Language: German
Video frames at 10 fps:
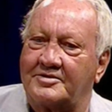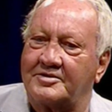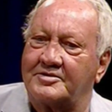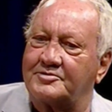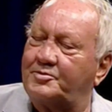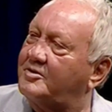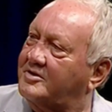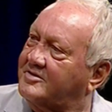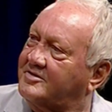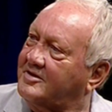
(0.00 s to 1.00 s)
die, die,
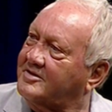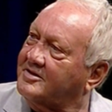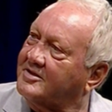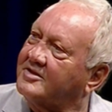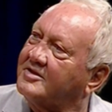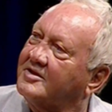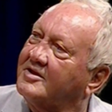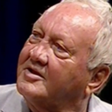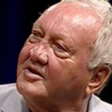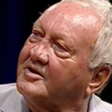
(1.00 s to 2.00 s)
sportliche Seite, ne? Ja.
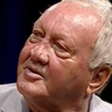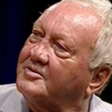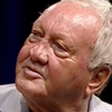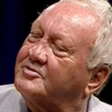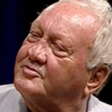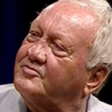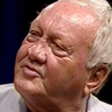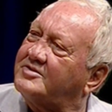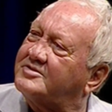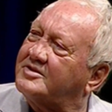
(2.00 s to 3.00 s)
Und du
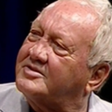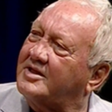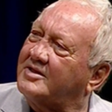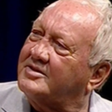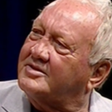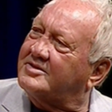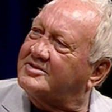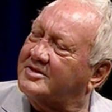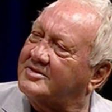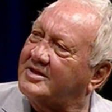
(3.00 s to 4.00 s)
warst ja dann
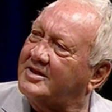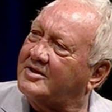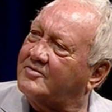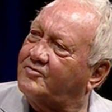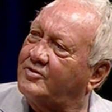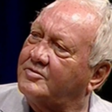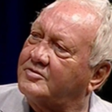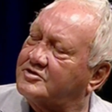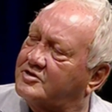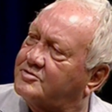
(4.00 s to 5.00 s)
sehr, sehr lange von.
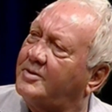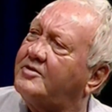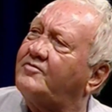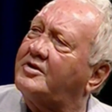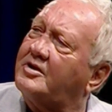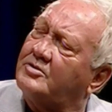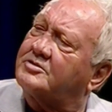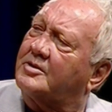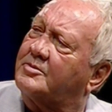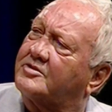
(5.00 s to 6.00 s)
Sparta war ja auch
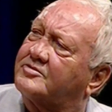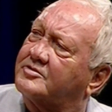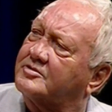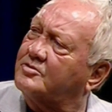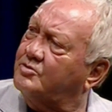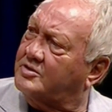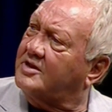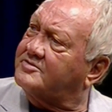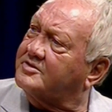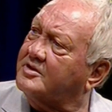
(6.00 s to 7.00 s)
damals äh,
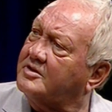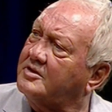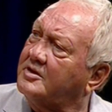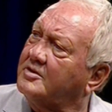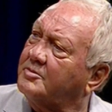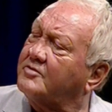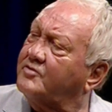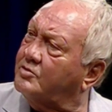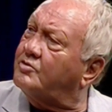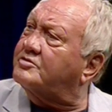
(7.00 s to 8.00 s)
hochklassig, ne? Ich meine, wie
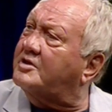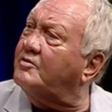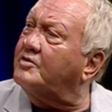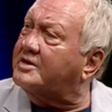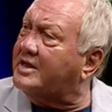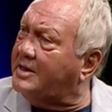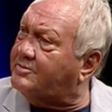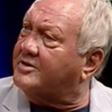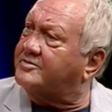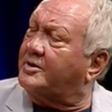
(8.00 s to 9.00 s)
ja. du dort gelebt,
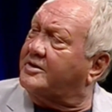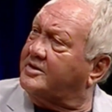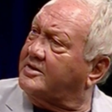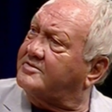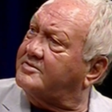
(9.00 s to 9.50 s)
gelebt hast, meine ich jetzt.